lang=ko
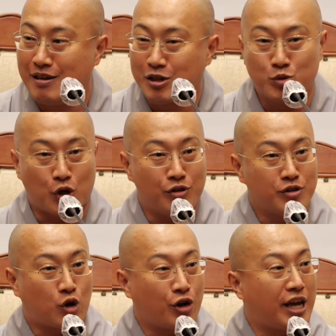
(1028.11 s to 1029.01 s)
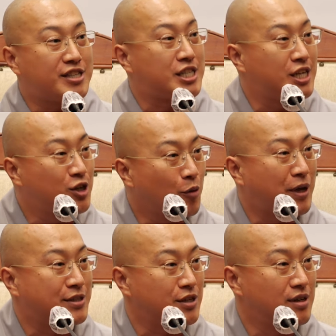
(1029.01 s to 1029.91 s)
그럼 저는 거기에
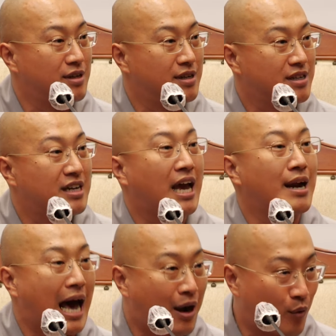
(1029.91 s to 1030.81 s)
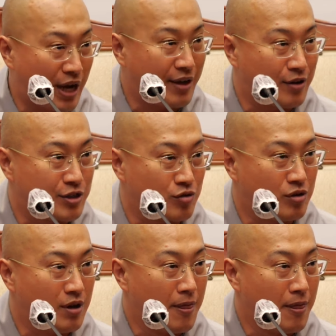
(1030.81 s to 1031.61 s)
즐겁겠죠. 그게 락과인 것이고,